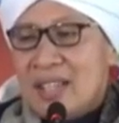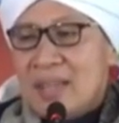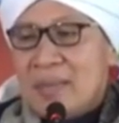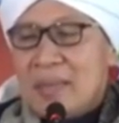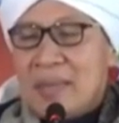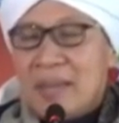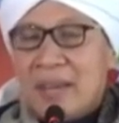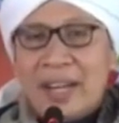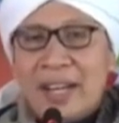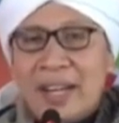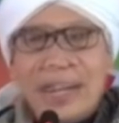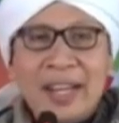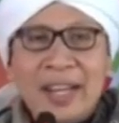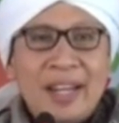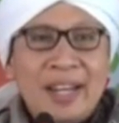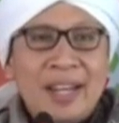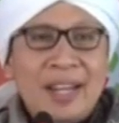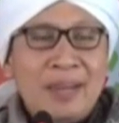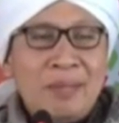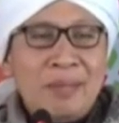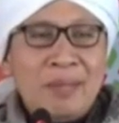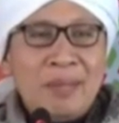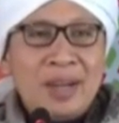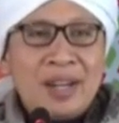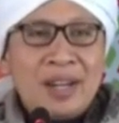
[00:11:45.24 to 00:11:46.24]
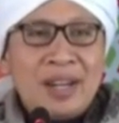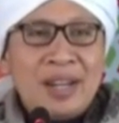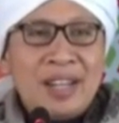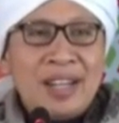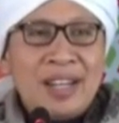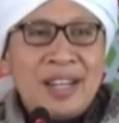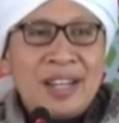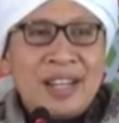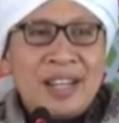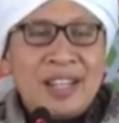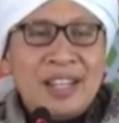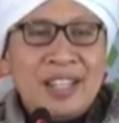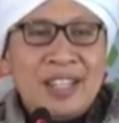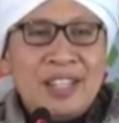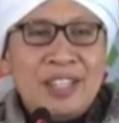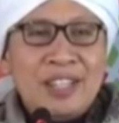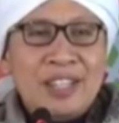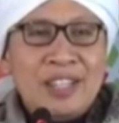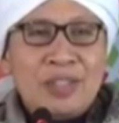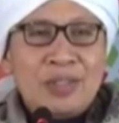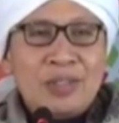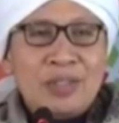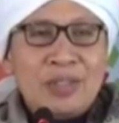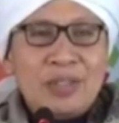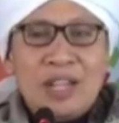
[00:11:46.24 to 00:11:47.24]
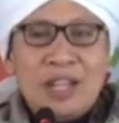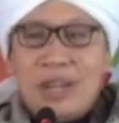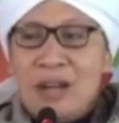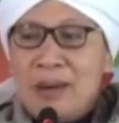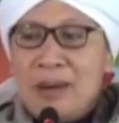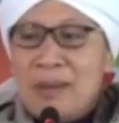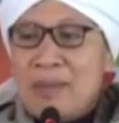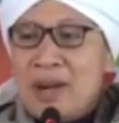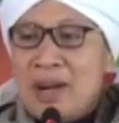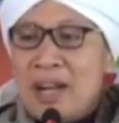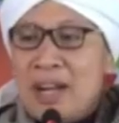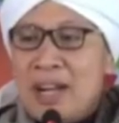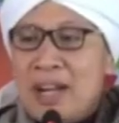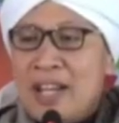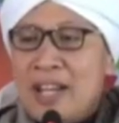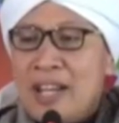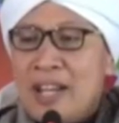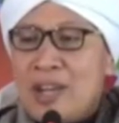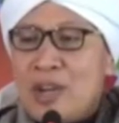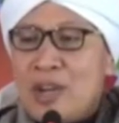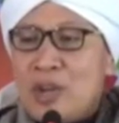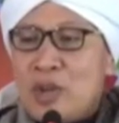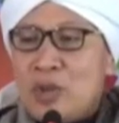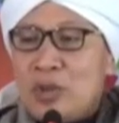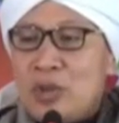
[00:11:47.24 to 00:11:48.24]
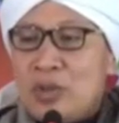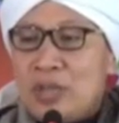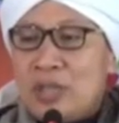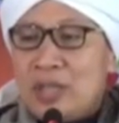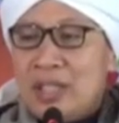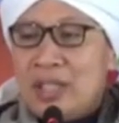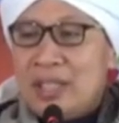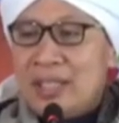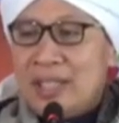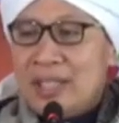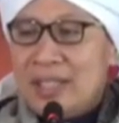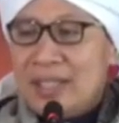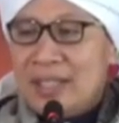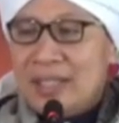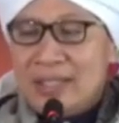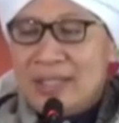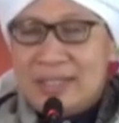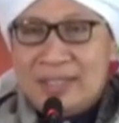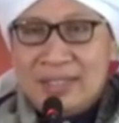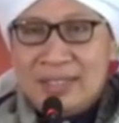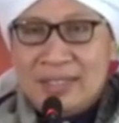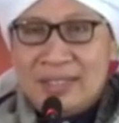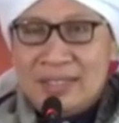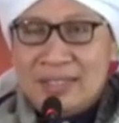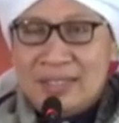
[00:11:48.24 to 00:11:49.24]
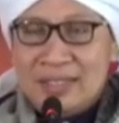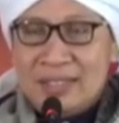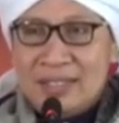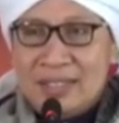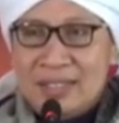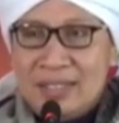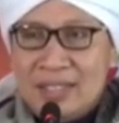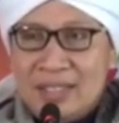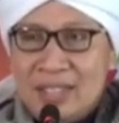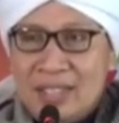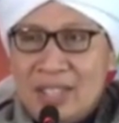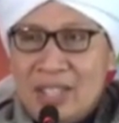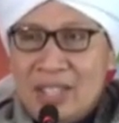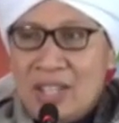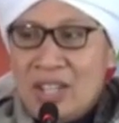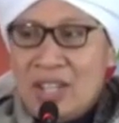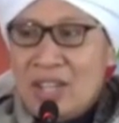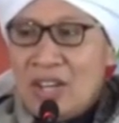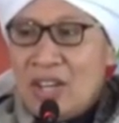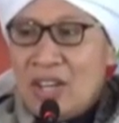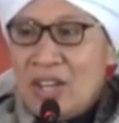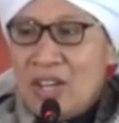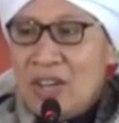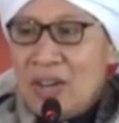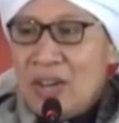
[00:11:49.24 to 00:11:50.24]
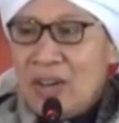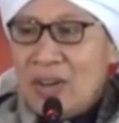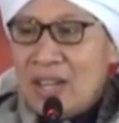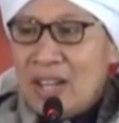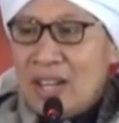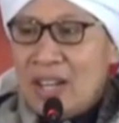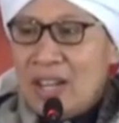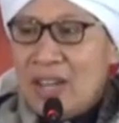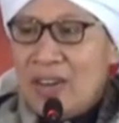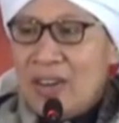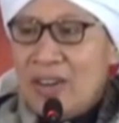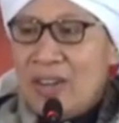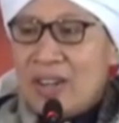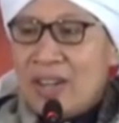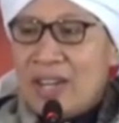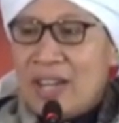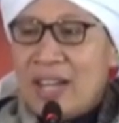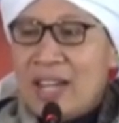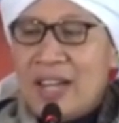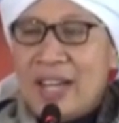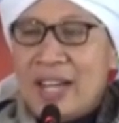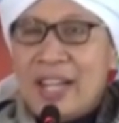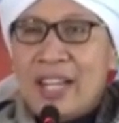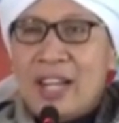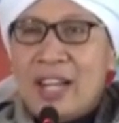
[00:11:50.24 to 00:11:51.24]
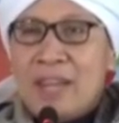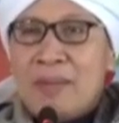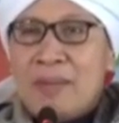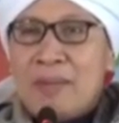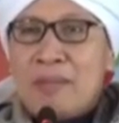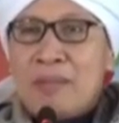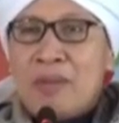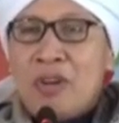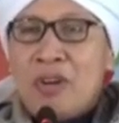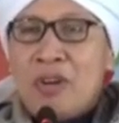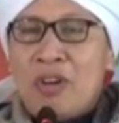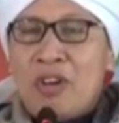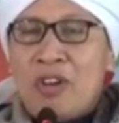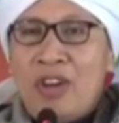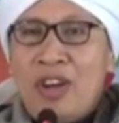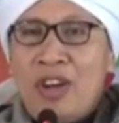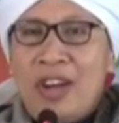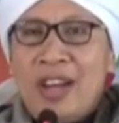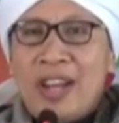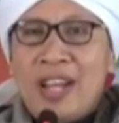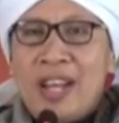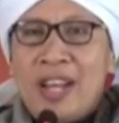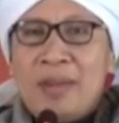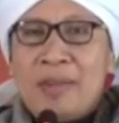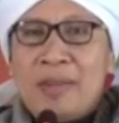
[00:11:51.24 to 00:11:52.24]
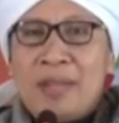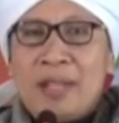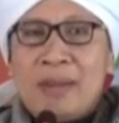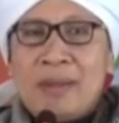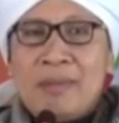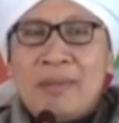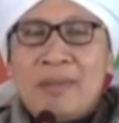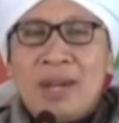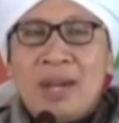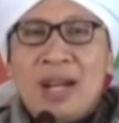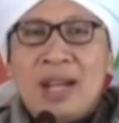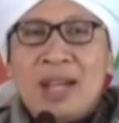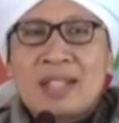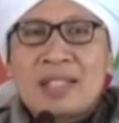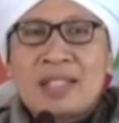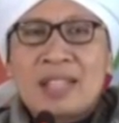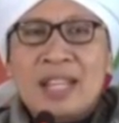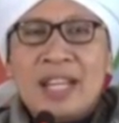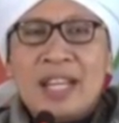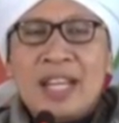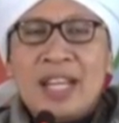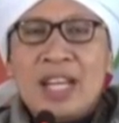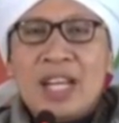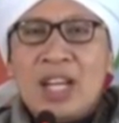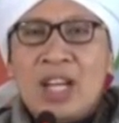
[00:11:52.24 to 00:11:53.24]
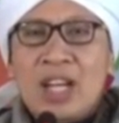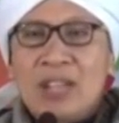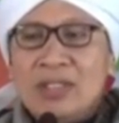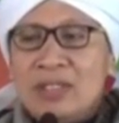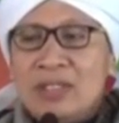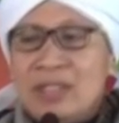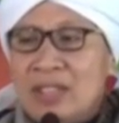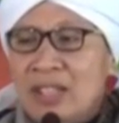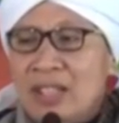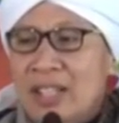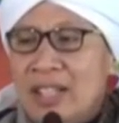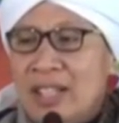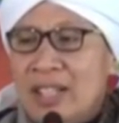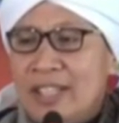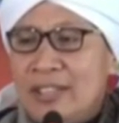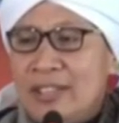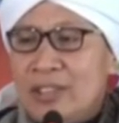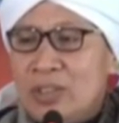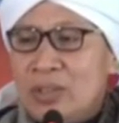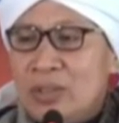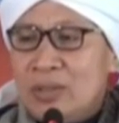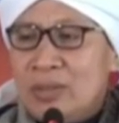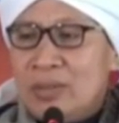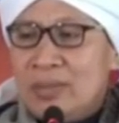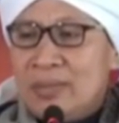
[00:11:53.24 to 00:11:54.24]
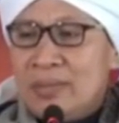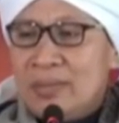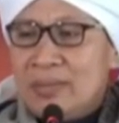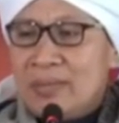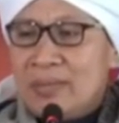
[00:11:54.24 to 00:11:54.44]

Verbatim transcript: Mereka-mereka itu yang mengikuti orang-orang yang memohon dan menyembah selain Allah itu